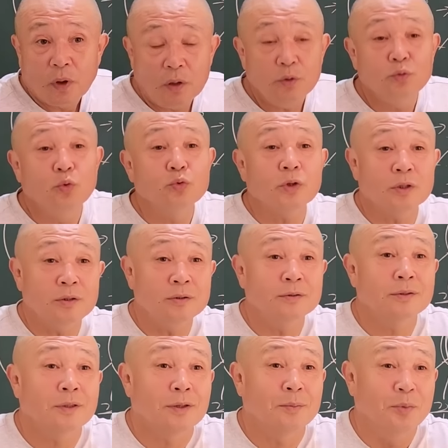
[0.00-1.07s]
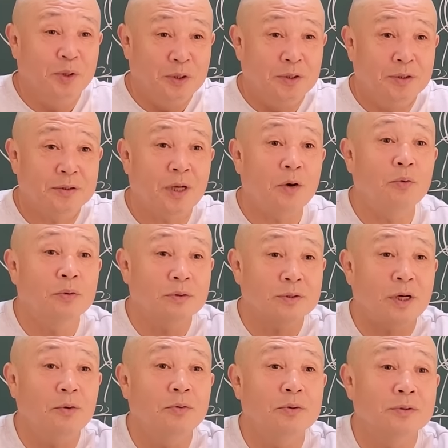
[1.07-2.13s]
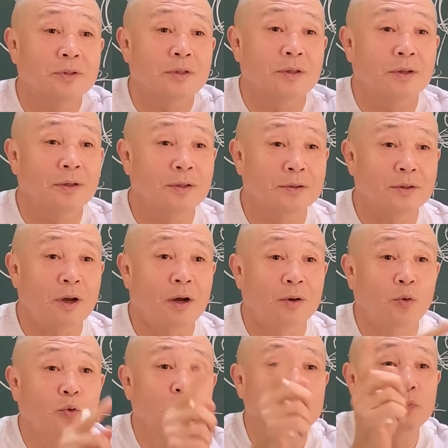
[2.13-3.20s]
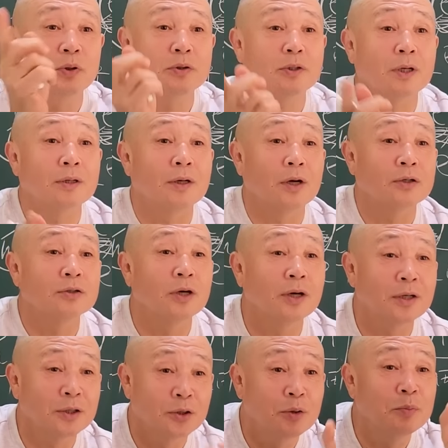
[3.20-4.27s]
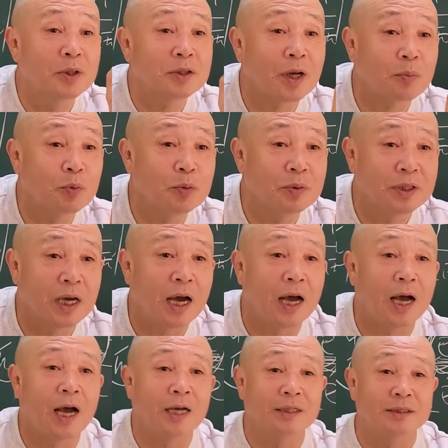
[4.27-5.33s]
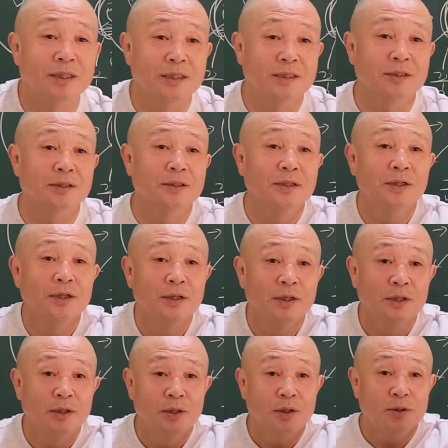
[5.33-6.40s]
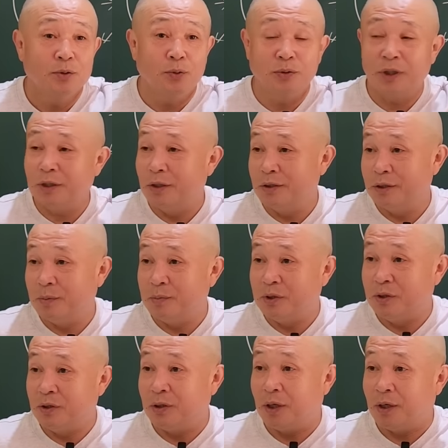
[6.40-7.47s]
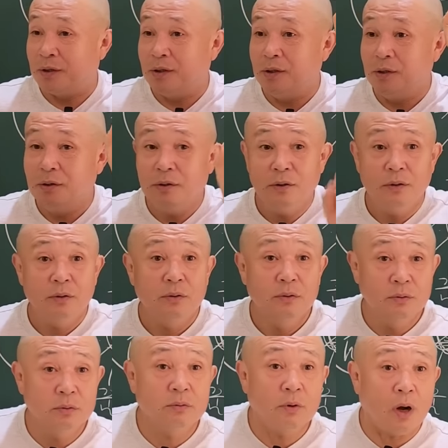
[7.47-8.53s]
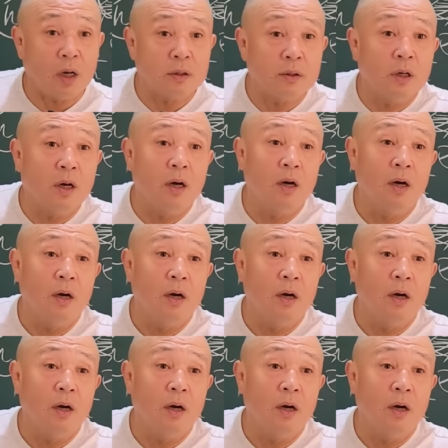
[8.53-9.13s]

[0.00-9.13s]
아니, 농사 짓는 사람이 4월 달에 딱 꽃이 폈다 이거야. 그 안에 열매 탁 보면, 야, 이제 이거 농사 열심히 지어야지. 이럴 거 아니야.